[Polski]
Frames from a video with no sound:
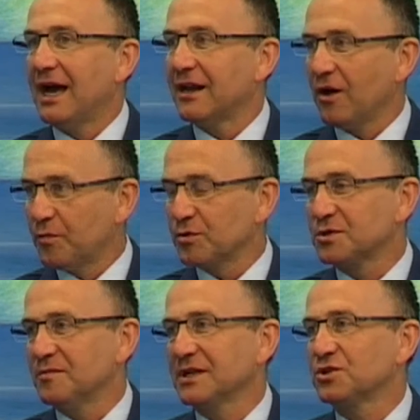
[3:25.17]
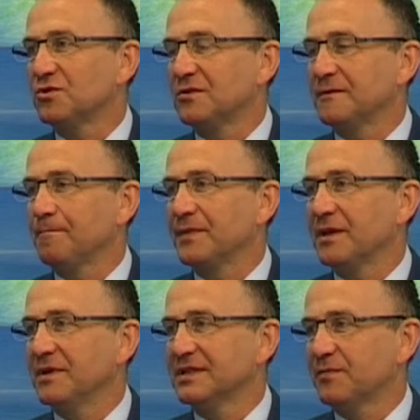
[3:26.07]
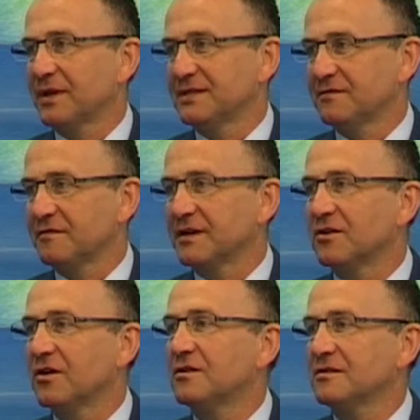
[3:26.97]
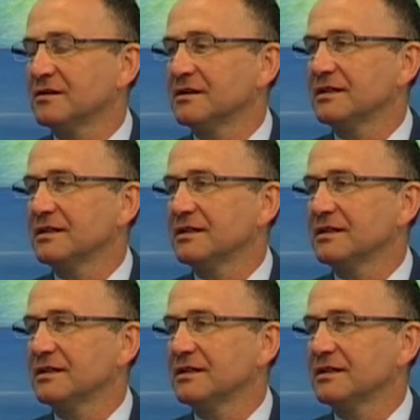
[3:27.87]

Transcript: Ale oprócz meczu międzypaństwowego,